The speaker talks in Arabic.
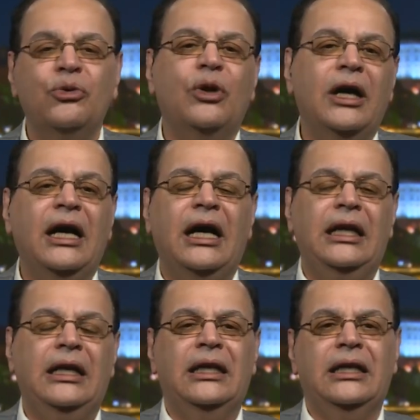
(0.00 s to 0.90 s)

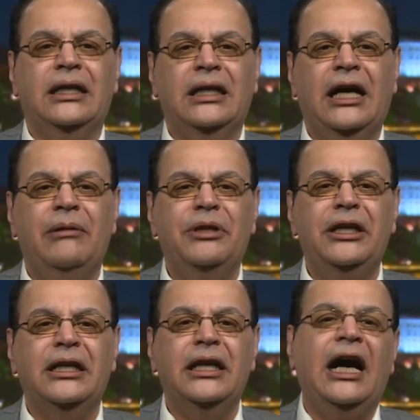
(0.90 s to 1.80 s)

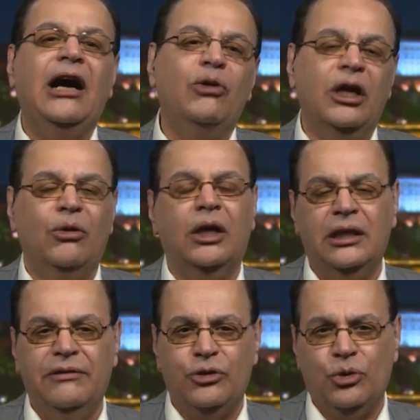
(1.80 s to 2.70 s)
والأمريكي حول
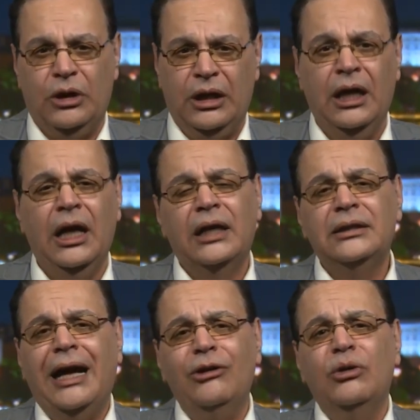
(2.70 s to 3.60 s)
الوضع في سوريا
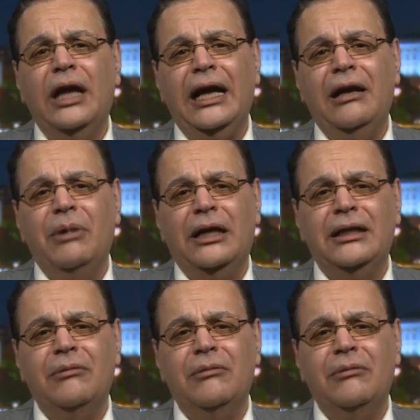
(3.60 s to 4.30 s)
نحن نعلم أن